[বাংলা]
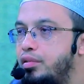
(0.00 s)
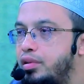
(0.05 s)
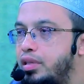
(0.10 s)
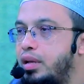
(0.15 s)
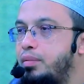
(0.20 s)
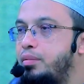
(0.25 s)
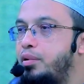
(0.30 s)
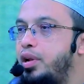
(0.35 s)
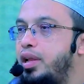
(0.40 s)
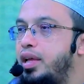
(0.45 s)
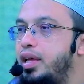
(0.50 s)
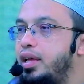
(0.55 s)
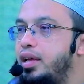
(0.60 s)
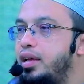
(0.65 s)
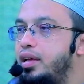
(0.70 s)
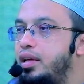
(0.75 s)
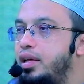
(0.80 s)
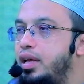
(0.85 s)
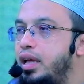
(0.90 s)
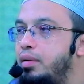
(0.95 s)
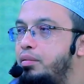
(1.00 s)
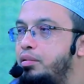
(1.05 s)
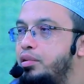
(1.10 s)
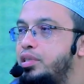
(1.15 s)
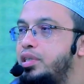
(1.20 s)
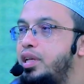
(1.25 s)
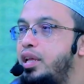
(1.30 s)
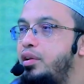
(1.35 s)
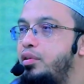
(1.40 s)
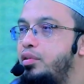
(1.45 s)
কথা বলে এবং
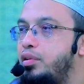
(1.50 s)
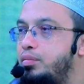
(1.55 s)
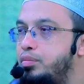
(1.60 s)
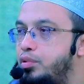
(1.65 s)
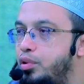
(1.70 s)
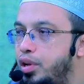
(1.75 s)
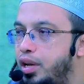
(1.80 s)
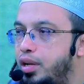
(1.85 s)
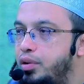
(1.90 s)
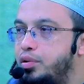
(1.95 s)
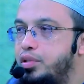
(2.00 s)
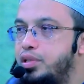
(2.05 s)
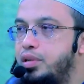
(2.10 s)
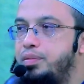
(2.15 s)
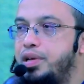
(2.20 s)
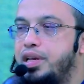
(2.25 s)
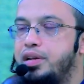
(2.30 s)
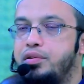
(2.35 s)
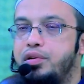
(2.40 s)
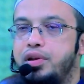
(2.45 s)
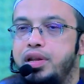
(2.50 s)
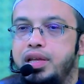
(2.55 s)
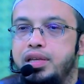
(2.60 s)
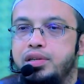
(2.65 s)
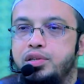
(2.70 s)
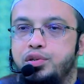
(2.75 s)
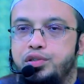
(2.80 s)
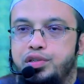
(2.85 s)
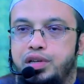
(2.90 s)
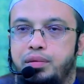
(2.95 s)
সেরকম দলিল খুঁজে বের করে
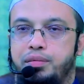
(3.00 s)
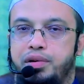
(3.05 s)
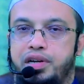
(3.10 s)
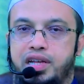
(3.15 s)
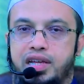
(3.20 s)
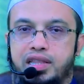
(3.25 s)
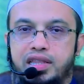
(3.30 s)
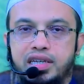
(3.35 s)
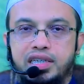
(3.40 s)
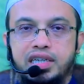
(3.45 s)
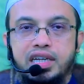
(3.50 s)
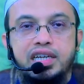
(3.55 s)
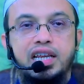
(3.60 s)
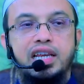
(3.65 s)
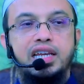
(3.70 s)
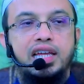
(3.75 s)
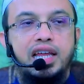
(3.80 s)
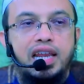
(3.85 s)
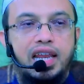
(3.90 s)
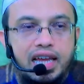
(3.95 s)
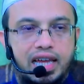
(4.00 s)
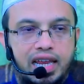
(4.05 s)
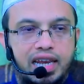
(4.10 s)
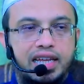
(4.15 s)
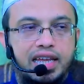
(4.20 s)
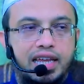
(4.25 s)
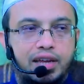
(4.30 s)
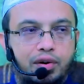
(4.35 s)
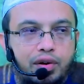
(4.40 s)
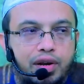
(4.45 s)
সোশ্যাল মিডিয়াতে সেটা নিয়ে
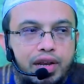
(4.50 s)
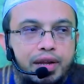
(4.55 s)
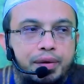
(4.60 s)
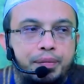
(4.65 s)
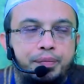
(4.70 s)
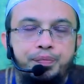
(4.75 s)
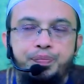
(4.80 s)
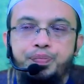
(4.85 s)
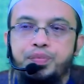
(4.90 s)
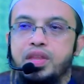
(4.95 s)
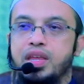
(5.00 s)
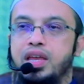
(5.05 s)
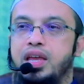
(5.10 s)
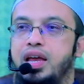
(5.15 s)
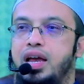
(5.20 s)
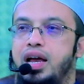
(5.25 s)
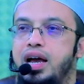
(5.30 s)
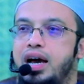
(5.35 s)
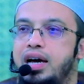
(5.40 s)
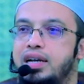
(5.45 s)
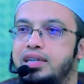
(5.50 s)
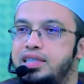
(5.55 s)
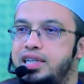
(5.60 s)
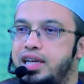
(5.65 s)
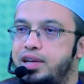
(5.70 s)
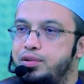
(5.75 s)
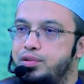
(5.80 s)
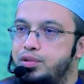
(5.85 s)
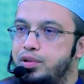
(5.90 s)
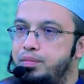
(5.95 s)
লেখালেখি করে আর
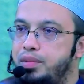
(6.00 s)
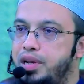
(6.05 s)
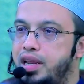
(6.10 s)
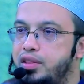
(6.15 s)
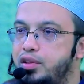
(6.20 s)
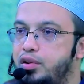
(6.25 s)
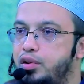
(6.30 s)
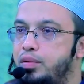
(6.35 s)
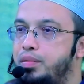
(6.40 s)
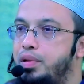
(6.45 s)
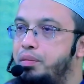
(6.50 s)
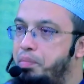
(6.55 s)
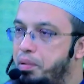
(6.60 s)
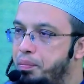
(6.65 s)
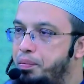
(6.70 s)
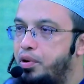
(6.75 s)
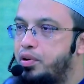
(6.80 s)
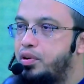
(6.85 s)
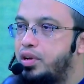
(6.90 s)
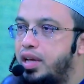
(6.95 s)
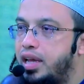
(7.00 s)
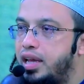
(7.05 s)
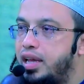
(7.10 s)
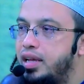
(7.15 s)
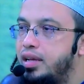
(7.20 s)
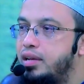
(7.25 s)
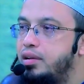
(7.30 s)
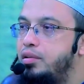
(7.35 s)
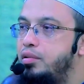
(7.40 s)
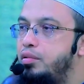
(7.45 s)
যে হুজুর মিলাদুল নবীর বিপক্ষে
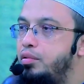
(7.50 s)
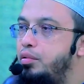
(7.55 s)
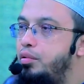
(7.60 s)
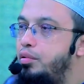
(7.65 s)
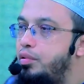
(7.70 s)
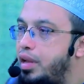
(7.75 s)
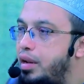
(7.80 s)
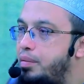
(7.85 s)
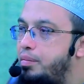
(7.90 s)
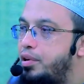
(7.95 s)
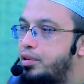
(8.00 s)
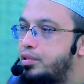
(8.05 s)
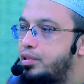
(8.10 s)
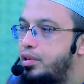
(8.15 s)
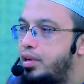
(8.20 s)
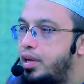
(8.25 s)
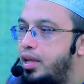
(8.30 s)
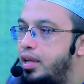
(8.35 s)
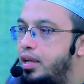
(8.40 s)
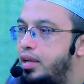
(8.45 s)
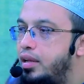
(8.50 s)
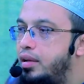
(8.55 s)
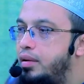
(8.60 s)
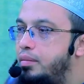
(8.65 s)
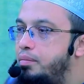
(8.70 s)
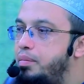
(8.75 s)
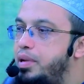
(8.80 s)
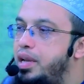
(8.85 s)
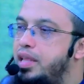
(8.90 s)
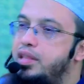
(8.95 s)
ওনার ভক্তরা
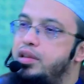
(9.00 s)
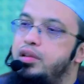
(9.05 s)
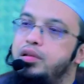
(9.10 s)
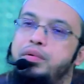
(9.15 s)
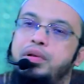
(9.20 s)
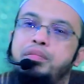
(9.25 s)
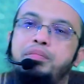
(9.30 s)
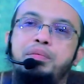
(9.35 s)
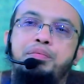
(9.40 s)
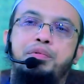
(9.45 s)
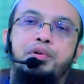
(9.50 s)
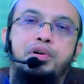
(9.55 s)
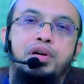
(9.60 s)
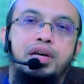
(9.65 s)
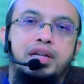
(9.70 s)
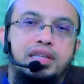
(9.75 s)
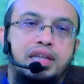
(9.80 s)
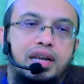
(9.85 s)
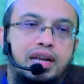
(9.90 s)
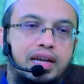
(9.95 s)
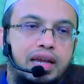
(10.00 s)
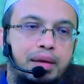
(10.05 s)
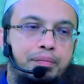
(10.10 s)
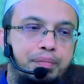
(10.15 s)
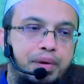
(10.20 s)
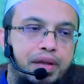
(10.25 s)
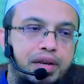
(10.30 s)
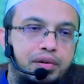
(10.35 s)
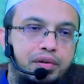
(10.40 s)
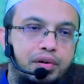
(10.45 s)
মিলাদুল নবীর বিপক্ষে তারা
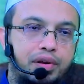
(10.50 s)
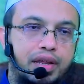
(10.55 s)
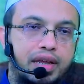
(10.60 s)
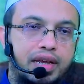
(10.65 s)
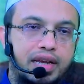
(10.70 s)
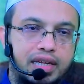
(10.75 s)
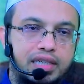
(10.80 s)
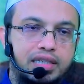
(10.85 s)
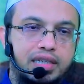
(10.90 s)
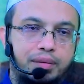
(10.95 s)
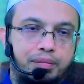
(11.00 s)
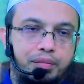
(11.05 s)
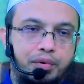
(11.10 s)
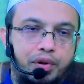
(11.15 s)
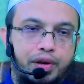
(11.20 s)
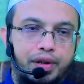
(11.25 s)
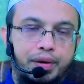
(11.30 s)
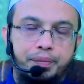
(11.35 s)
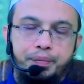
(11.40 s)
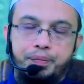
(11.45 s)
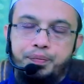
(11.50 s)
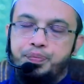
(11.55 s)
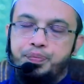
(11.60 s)
ক্যাম্পেইন করে কাজকাম করে